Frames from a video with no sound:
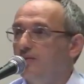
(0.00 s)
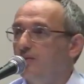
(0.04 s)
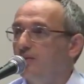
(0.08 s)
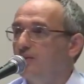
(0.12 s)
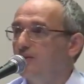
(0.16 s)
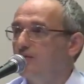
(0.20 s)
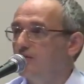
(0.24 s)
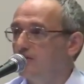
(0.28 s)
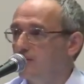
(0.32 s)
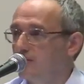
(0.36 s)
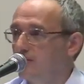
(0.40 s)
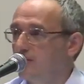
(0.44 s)

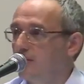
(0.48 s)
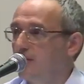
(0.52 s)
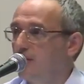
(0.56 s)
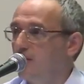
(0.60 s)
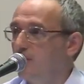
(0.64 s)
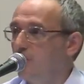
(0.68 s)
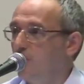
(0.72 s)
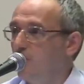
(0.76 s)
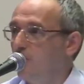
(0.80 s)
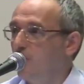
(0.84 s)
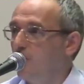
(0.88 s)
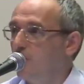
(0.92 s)

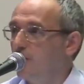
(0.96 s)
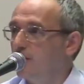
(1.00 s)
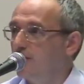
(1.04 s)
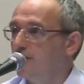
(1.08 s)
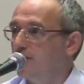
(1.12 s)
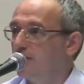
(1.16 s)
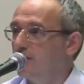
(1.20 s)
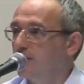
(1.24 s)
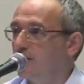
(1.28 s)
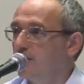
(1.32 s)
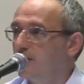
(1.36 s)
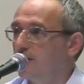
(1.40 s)
Почувствовали
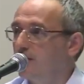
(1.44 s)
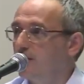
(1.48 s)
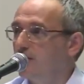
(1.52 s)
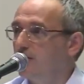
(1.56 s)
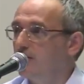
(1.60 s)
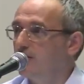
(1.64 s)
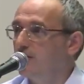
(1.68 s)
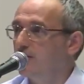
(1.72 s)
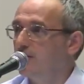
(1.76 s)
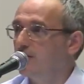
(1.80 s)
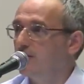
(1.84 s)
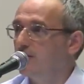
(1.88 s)
холод вот этот?
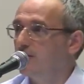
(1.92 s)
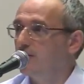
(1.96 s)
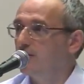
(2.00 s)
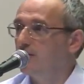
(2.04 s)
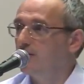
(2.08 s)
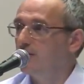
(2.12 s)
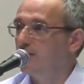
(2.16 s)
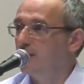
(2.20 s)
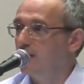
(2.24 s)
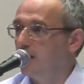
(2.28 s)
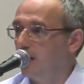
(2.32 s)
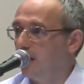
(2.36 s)

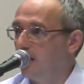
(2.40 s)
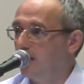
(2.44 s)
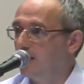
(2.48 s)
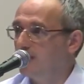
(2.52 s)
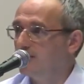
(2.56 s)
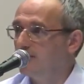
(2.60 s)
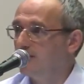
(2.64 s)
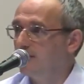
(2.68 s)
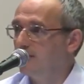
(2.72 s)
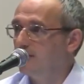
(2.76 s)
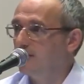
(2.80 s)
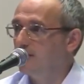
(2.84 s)

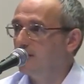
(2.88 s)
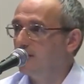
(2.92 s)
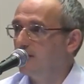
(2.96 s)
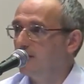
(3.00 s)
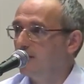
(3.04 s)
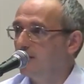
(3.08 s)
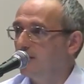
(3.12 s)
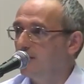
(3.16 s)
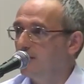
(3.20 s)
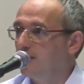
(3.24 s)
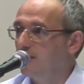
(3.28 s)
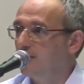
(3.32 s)
Понравилось вам, нет?
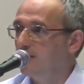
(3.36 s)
